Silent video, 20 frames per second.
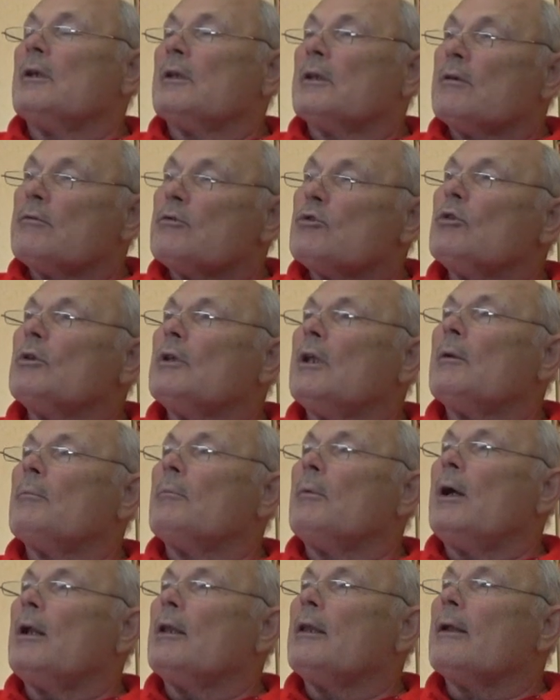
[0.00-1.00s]
это все
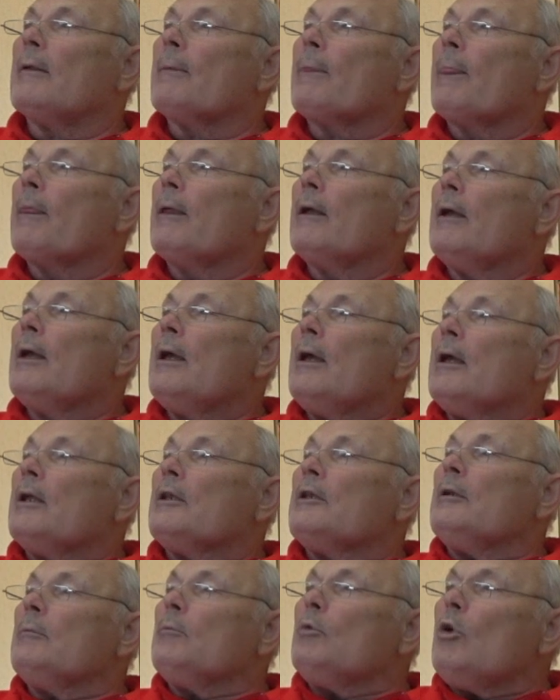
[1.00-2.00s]
нормально.
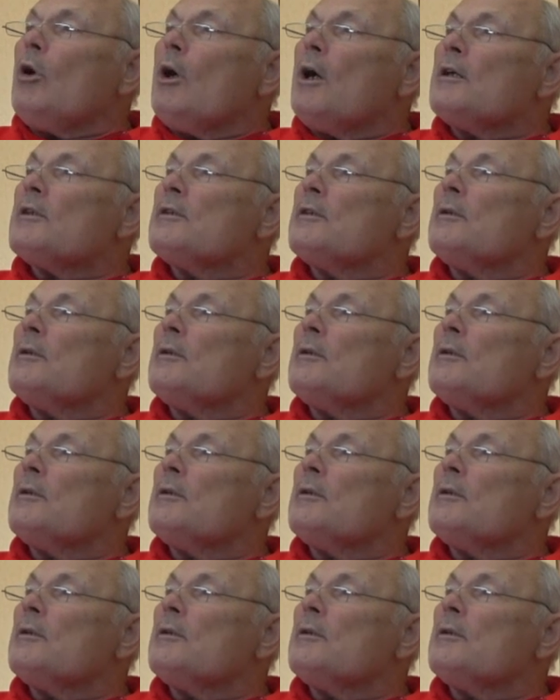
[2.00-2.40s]
Немного